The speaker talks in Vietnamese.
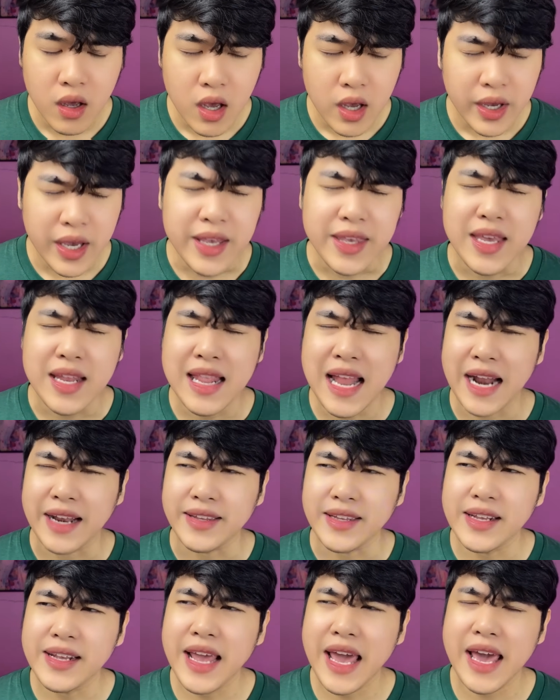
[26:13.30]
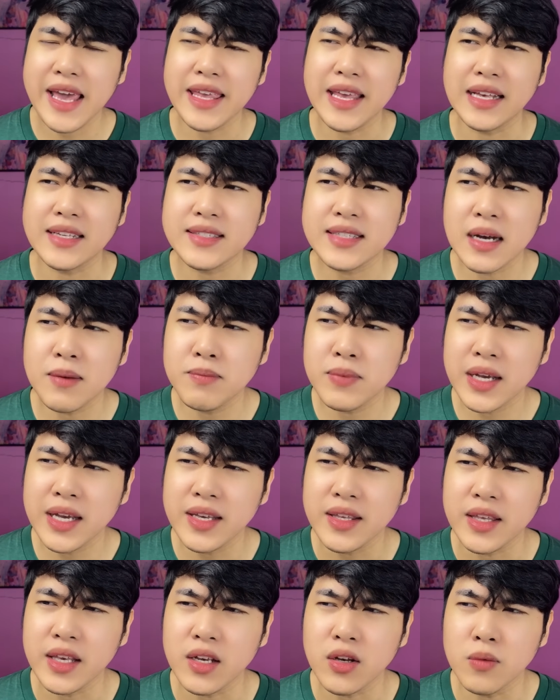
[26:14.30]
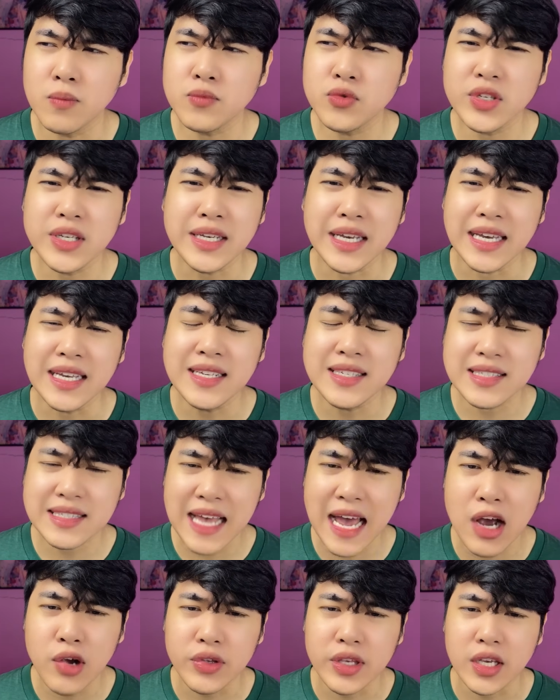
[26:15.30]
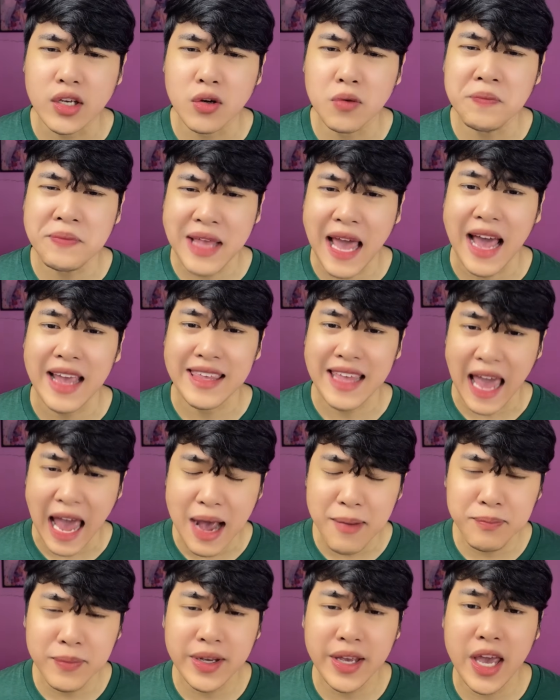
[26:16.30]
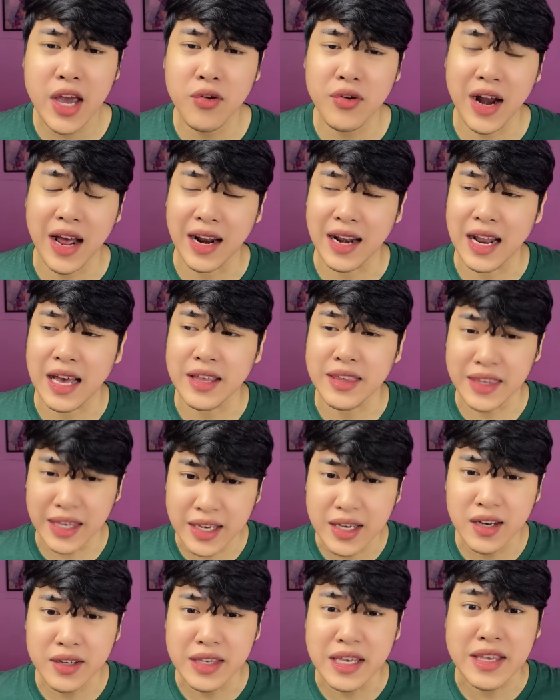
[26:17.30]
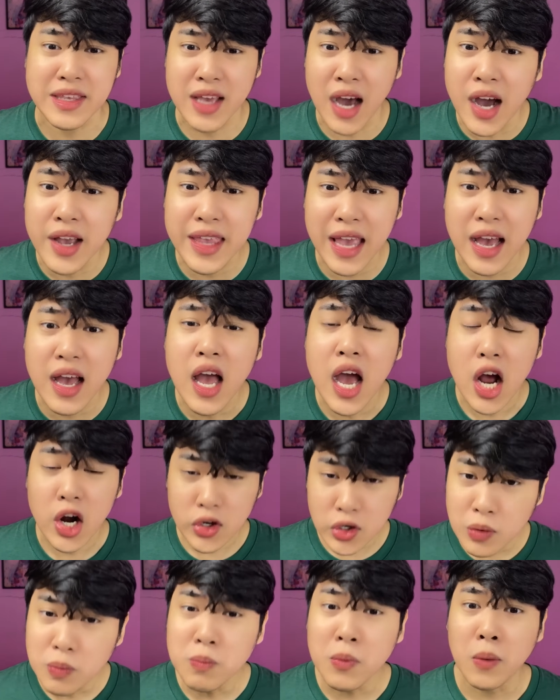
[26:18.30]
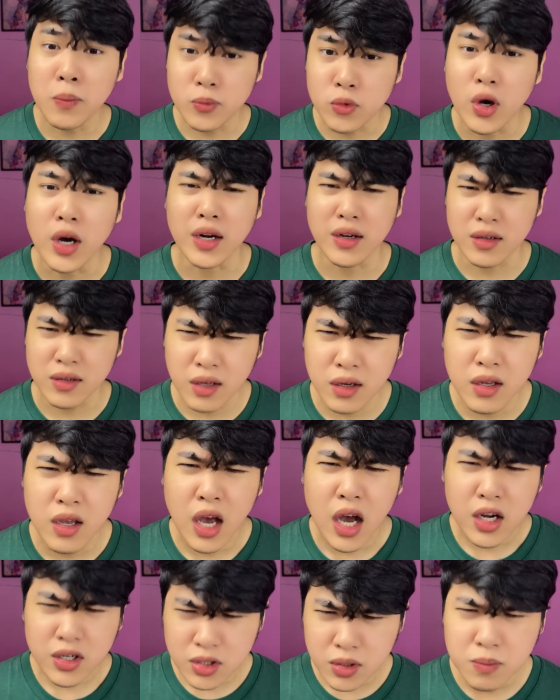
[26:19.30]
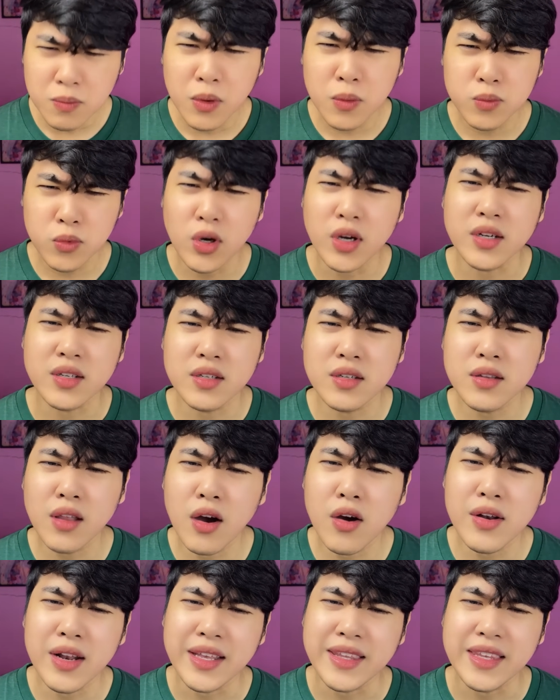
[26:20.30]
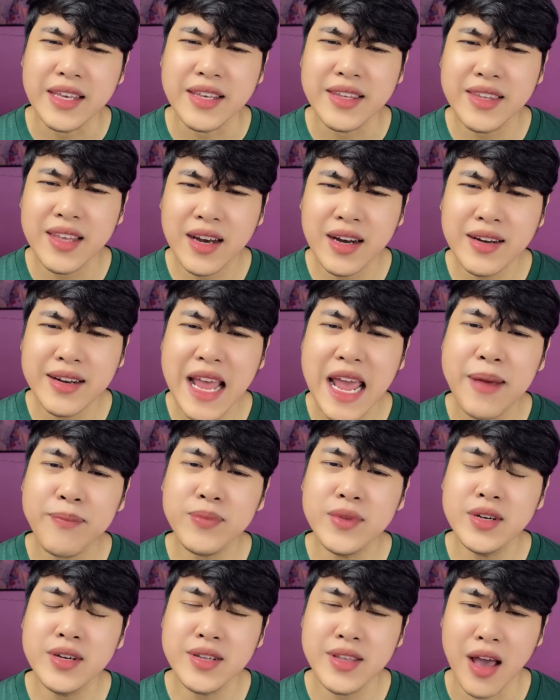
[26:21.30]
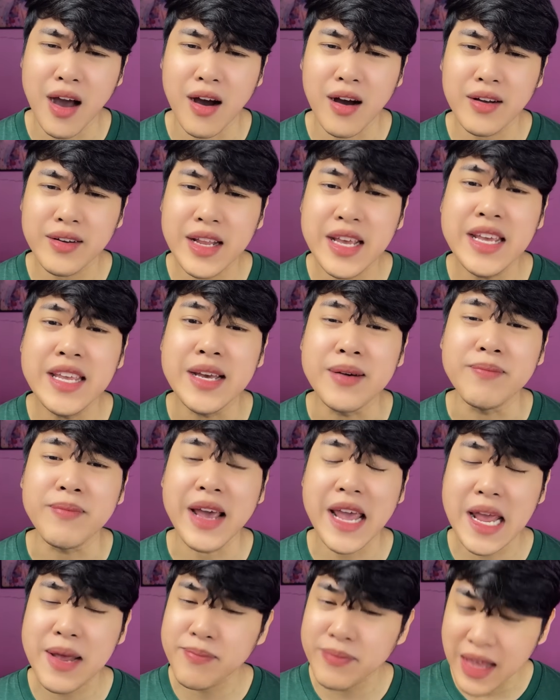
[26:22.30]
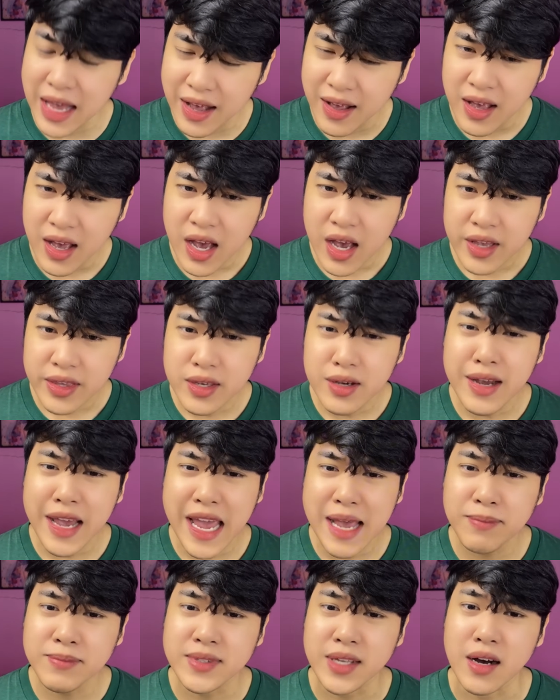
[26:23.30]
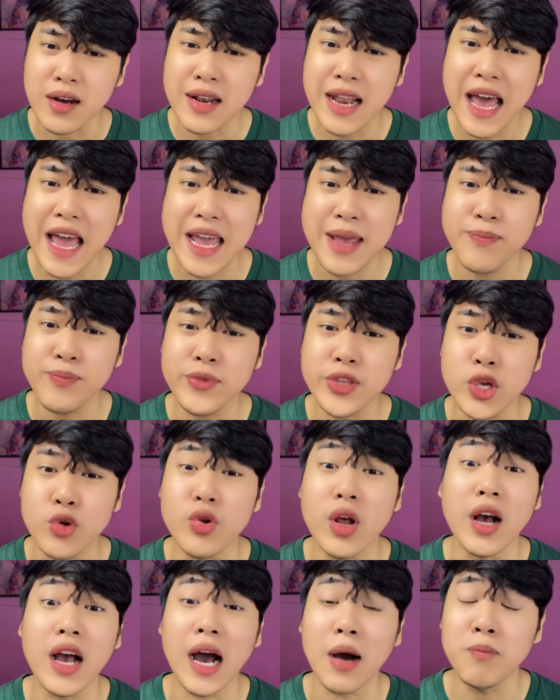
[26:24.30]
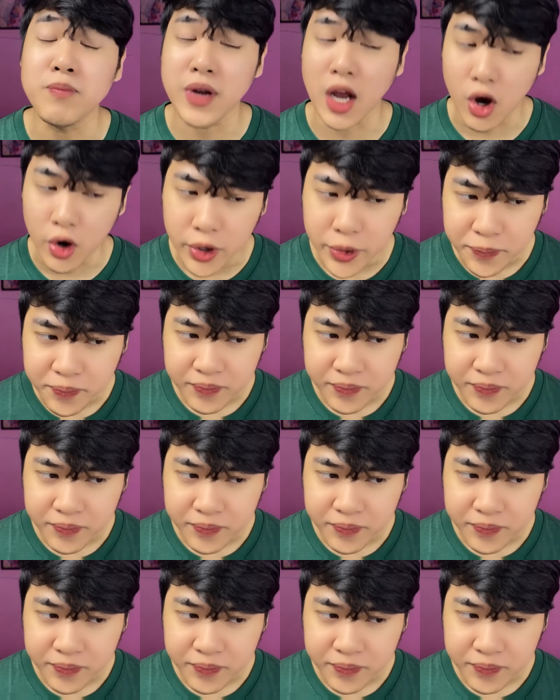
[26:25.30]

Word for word: Cái chị Lành chỉ nghe vậy xong cái chị cũng suy nghĩ sao, chị cũng dạ mới kêu rằng là chị ơi chị nhớ nha, đúng một tuần nữa thôi, đúng một tuần nữa thôi là chị nhớ đem đứa nhỏ đi giùm em nha, chứ em sợ là em chịu đựng không nổi.